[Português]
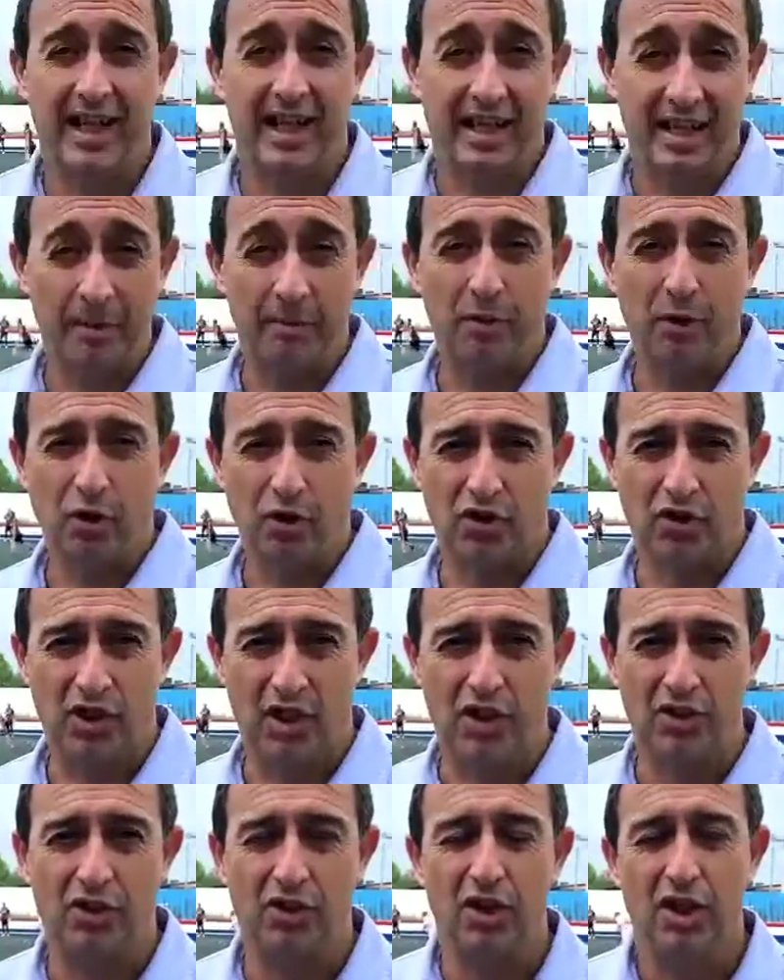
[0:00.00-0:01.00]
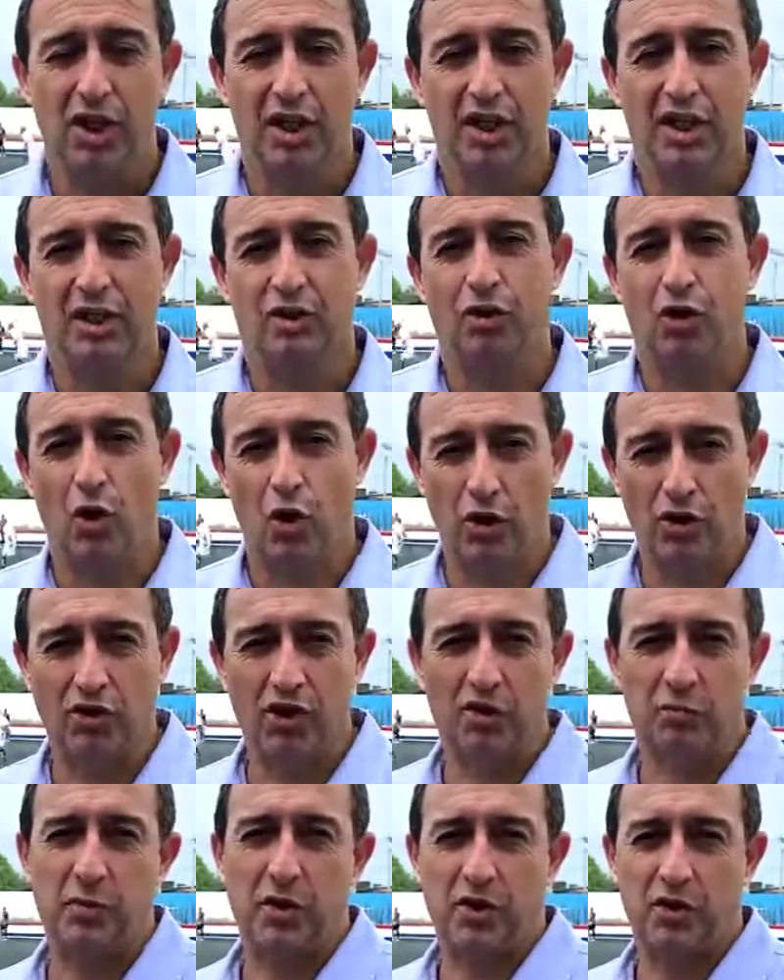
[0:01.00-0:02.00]
da equipe do Santos, que
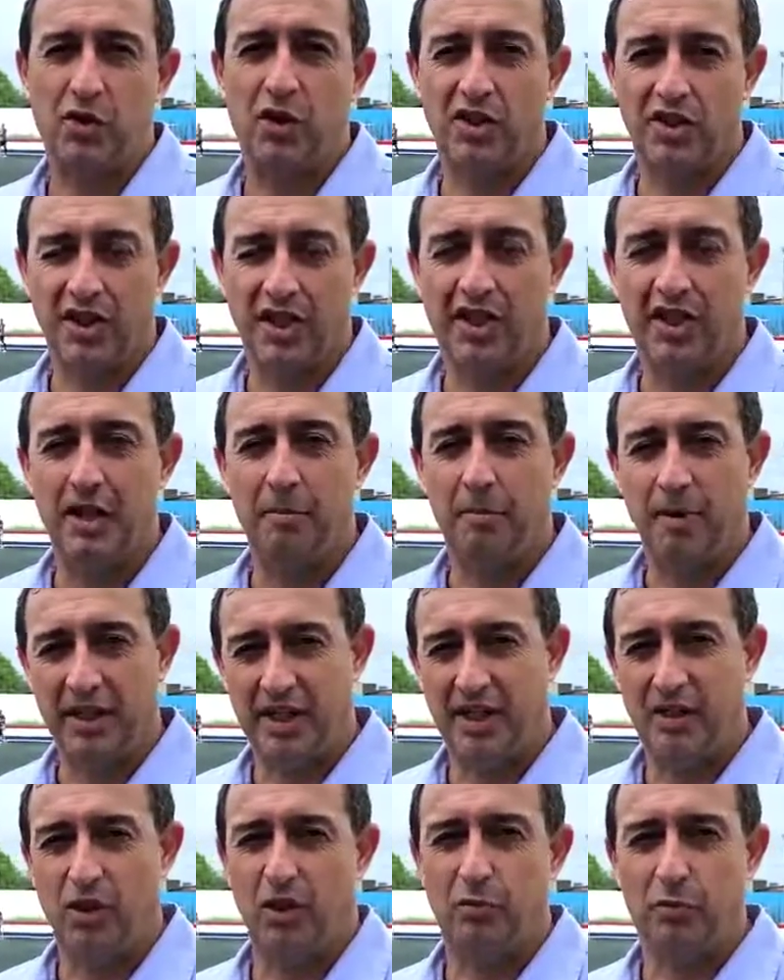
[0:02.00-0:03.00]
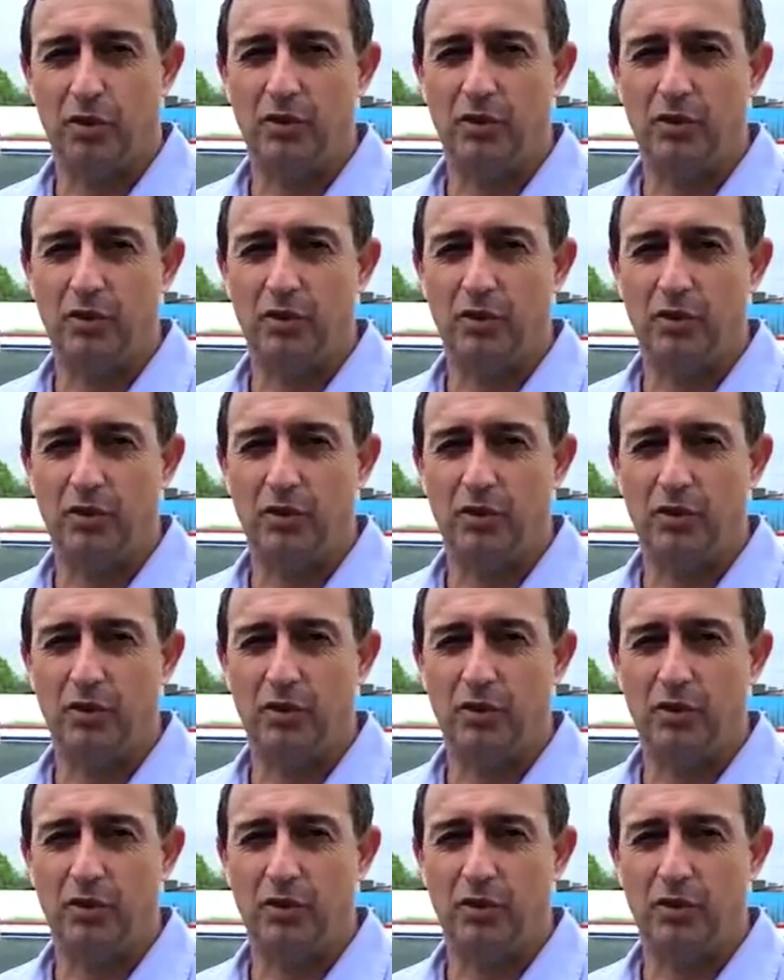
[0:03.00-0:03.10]
trouxe as pessoas aqui para que nós